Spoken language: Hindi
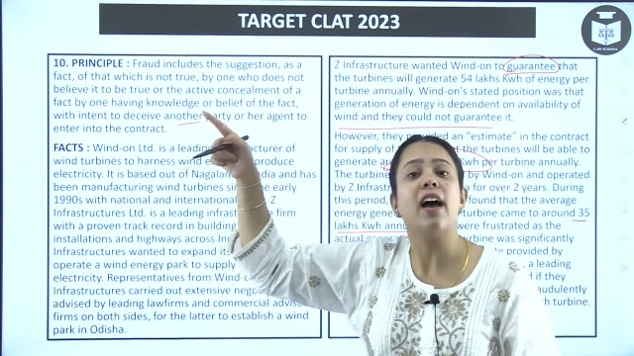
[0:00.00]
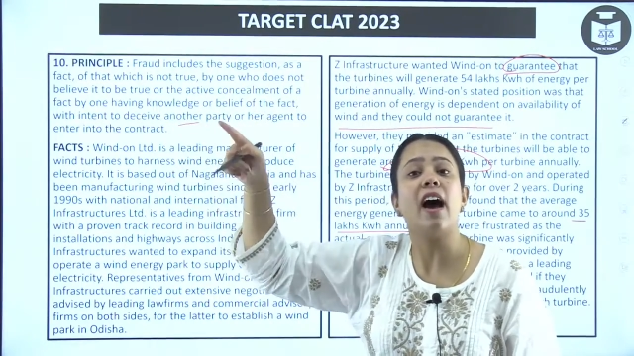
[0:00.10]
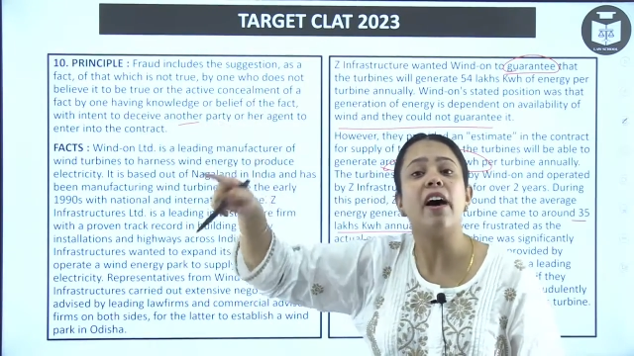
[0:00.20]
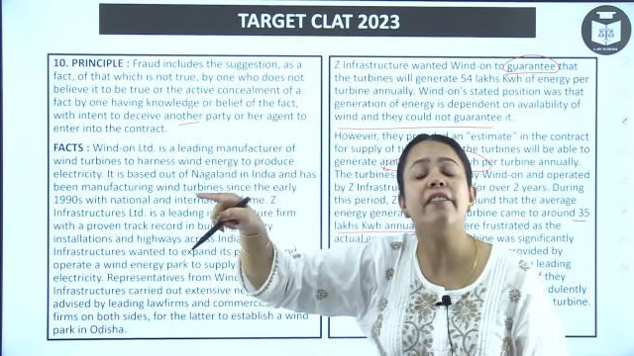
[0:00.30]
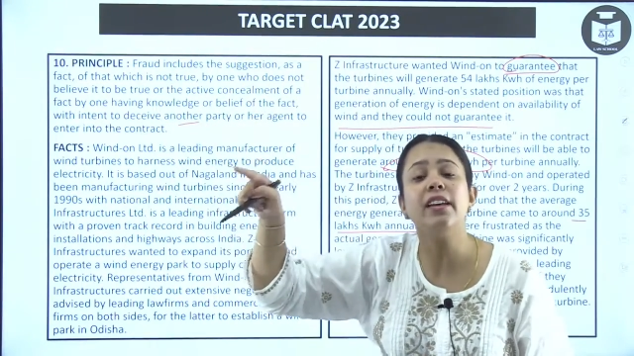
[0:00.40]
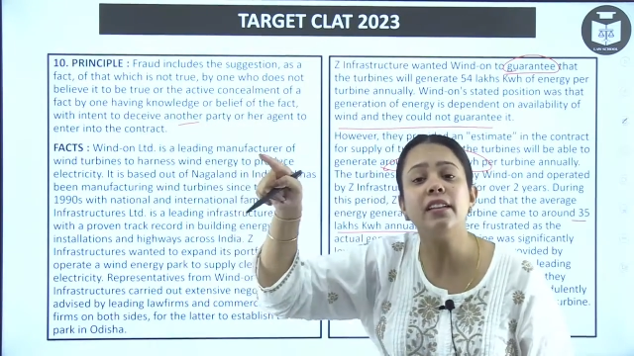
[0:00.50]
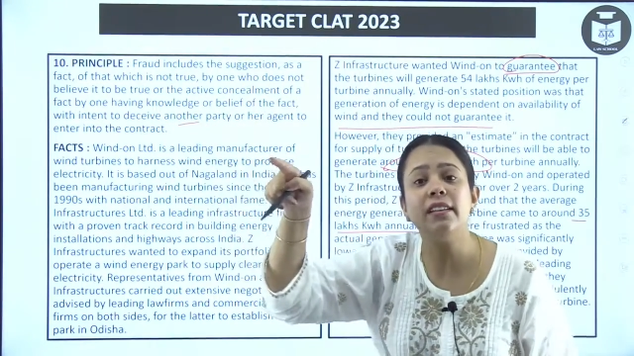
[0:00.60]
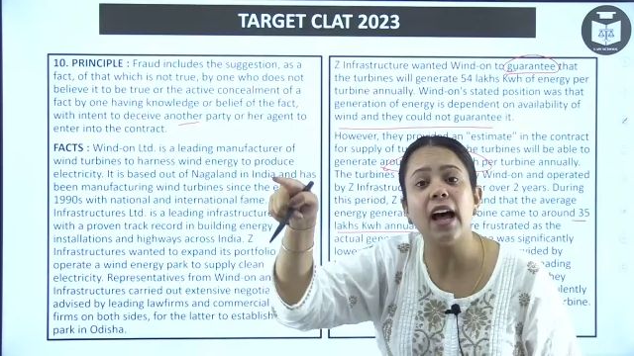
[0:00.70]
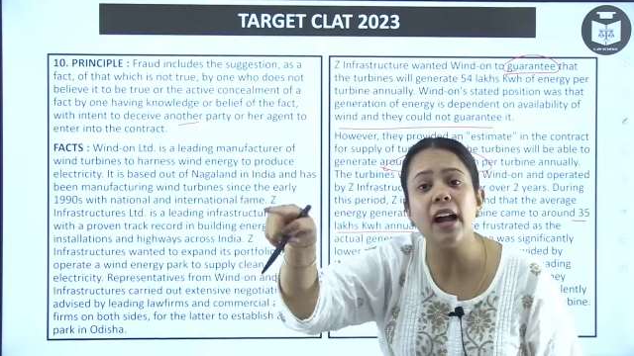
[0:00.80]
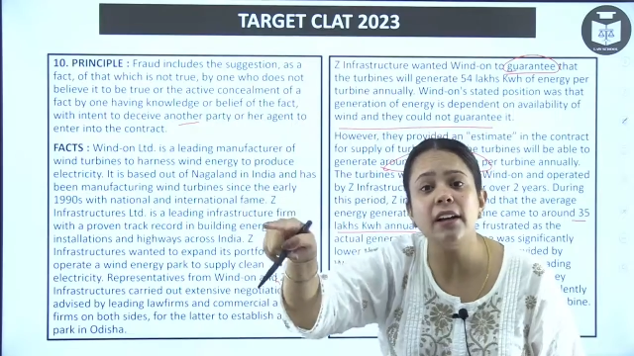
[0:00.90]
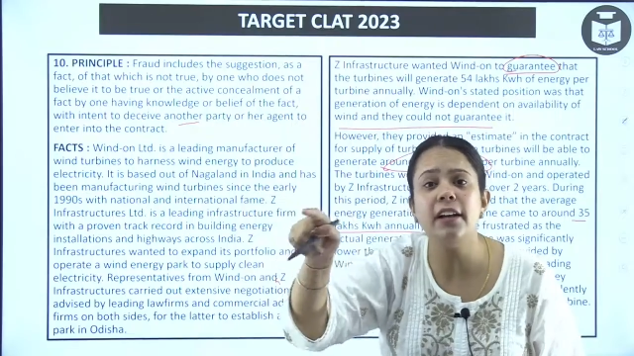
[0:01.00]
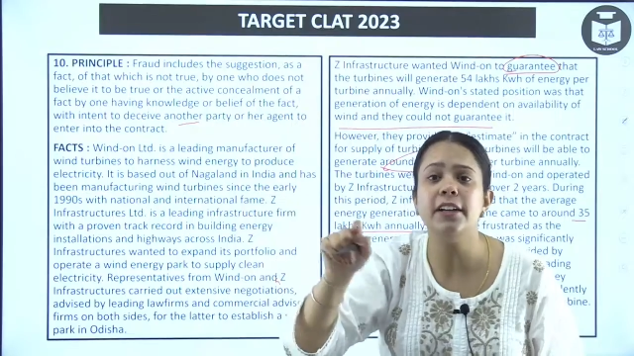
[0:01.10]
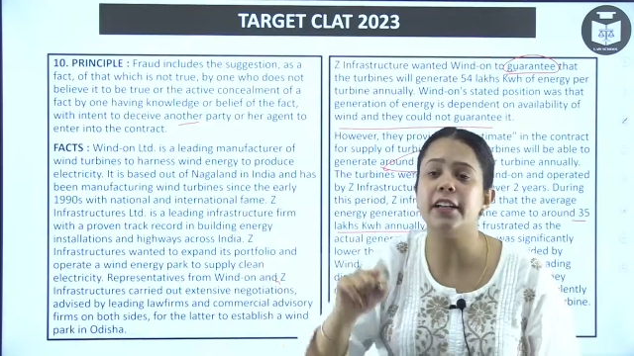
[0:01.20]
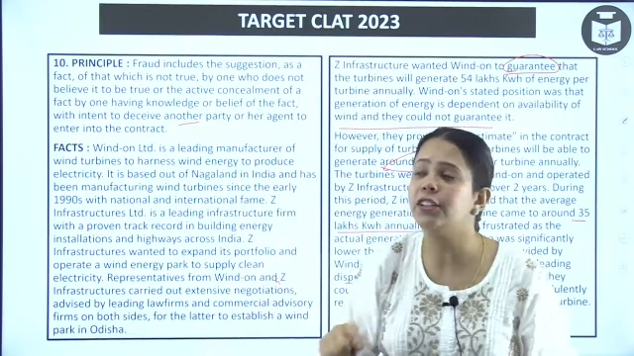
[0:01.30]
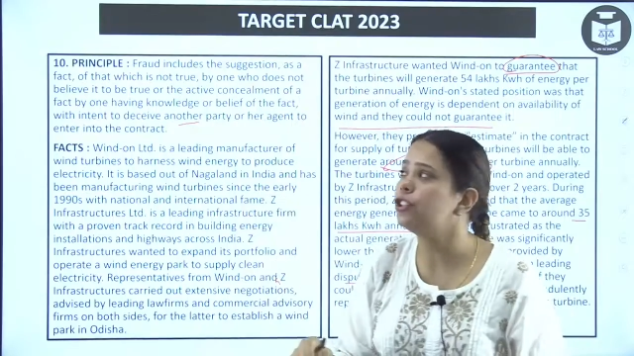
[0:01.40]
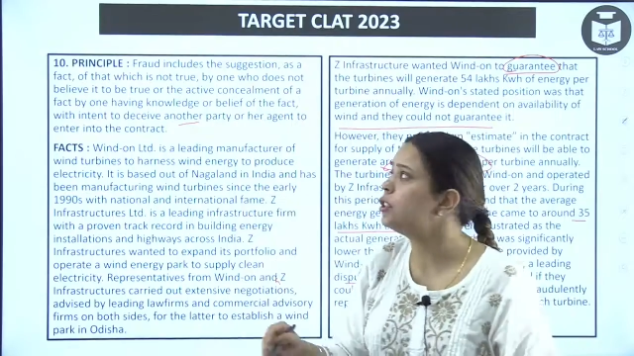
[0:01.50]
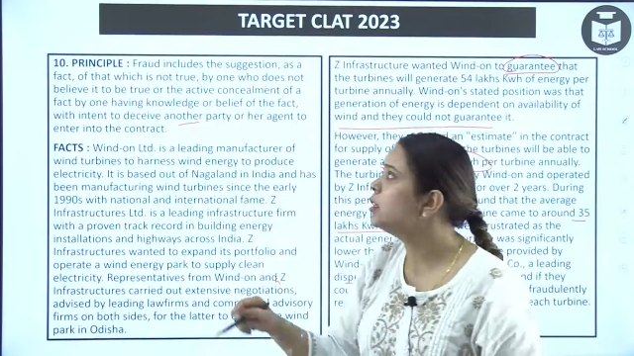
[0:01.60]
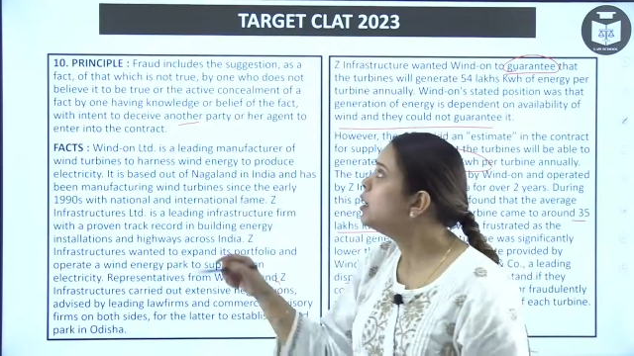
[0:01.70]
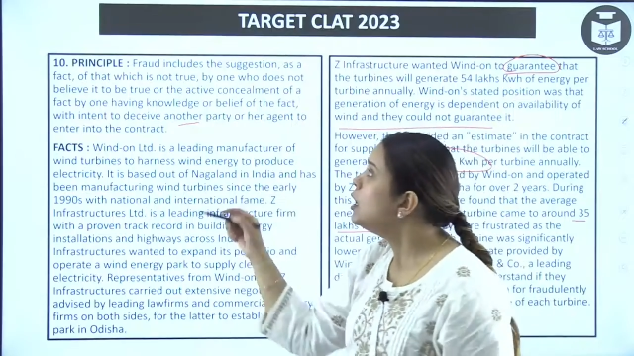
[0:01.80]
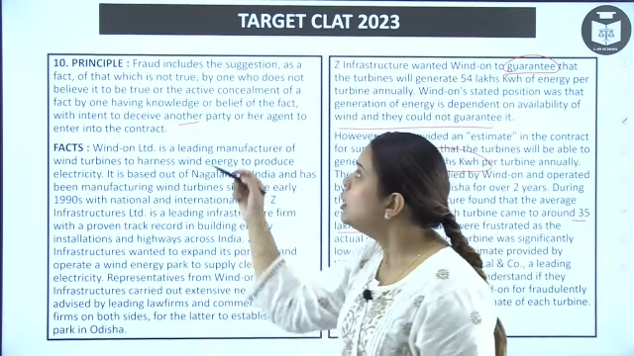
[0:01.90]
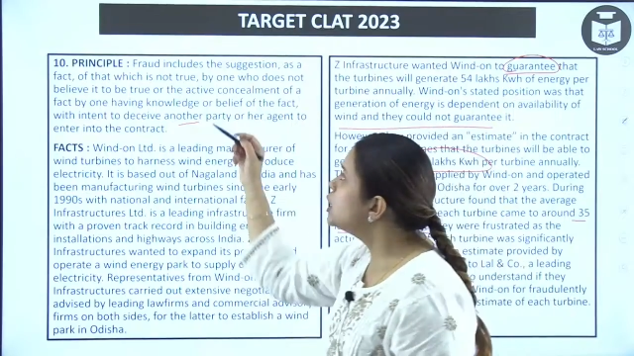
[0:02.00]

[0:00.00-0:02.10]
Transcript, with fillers: हैविंग दैट इंटेंशन जब